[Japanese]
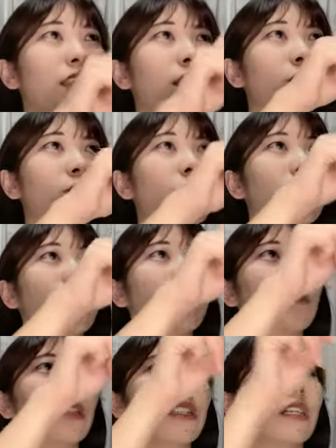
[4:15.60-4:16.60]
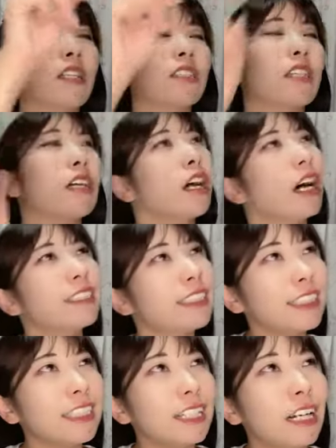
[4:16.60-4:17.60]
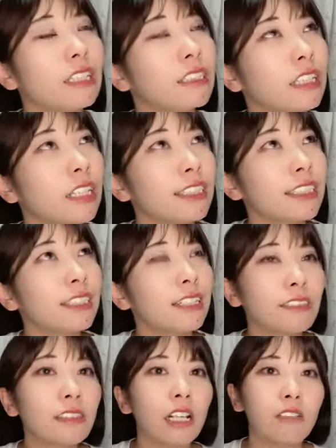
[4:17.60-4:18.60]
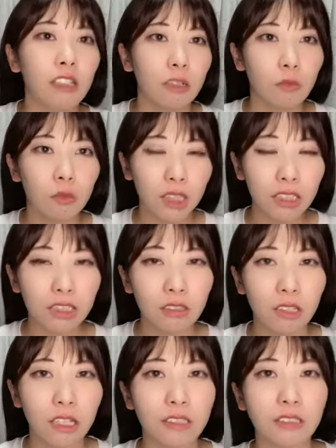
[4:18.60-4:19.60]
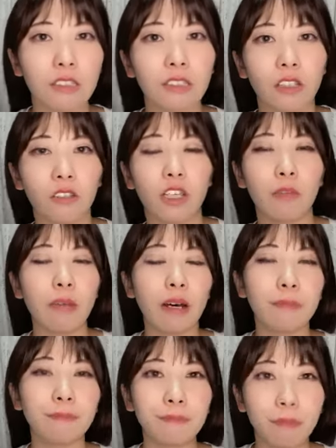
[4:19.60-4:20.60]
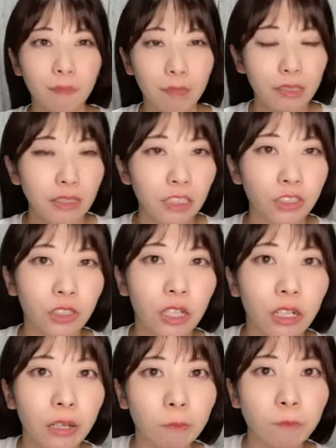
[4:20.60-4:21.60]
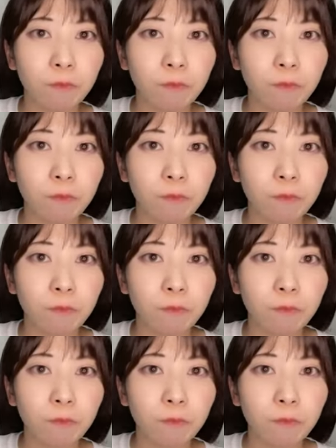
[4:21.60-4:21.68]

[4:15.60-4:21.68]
123456788時間7時間ぐらいはねもう経ってるはずなんだけどね今接種から